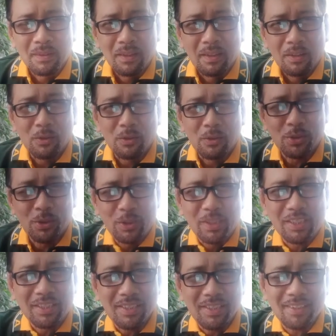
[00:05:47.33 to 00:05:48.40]

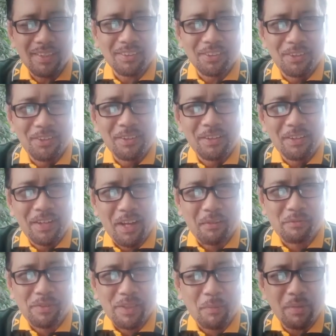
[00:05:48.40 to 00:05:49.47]
concerning his eternal life.
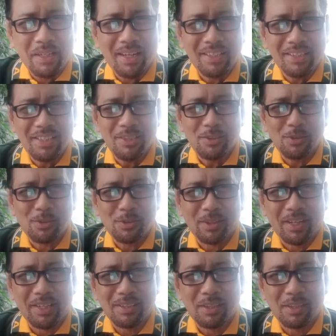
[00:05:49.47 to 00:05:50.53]
Sabi nga ni Jesus
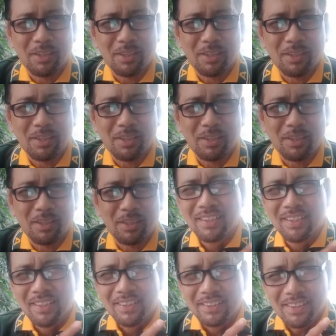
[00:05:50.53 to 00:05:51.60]
Christ, di ba? Search
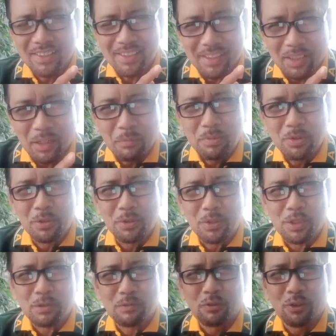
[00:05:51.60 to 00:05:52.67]
the
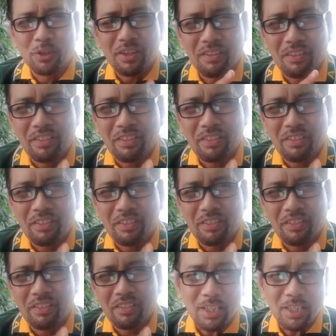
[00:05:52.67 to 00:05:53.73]
scriptures, for in them you
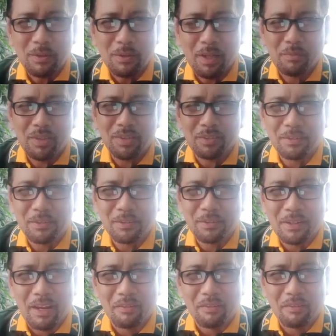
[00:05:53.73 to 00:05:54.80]
think you have eternal
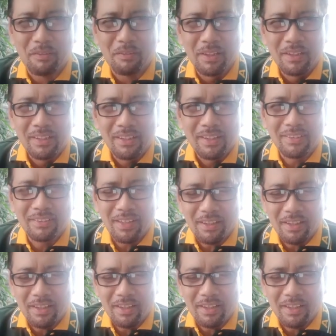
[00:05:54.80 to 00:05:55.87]
life, and they
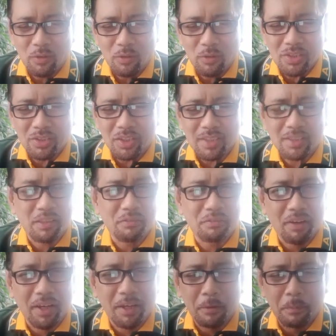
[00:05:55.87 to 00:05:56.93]
are they which
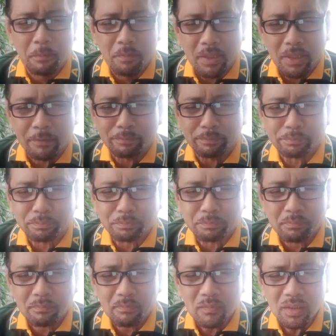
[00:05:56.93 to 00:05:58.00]
testify of me.
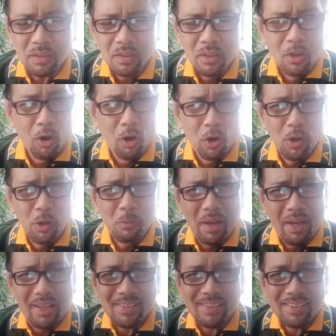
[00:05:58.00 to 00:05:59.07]
All of
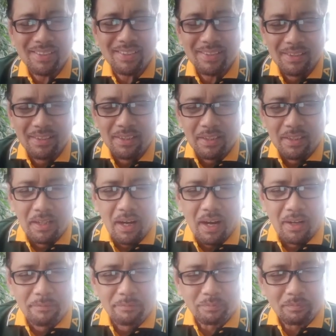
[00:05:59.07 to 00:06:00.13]
us
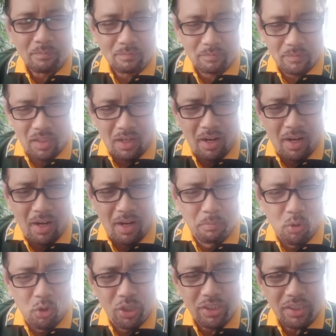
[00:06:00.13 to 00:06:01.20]
are
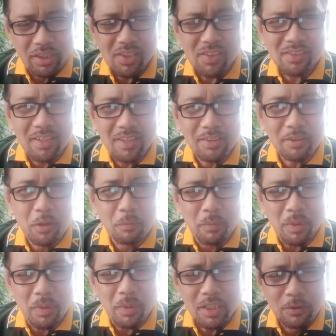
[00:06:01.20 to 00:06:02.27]
born in a state of
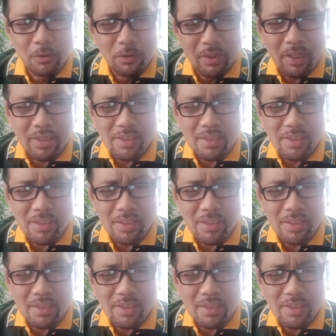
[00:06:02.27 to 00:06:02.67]
ignorance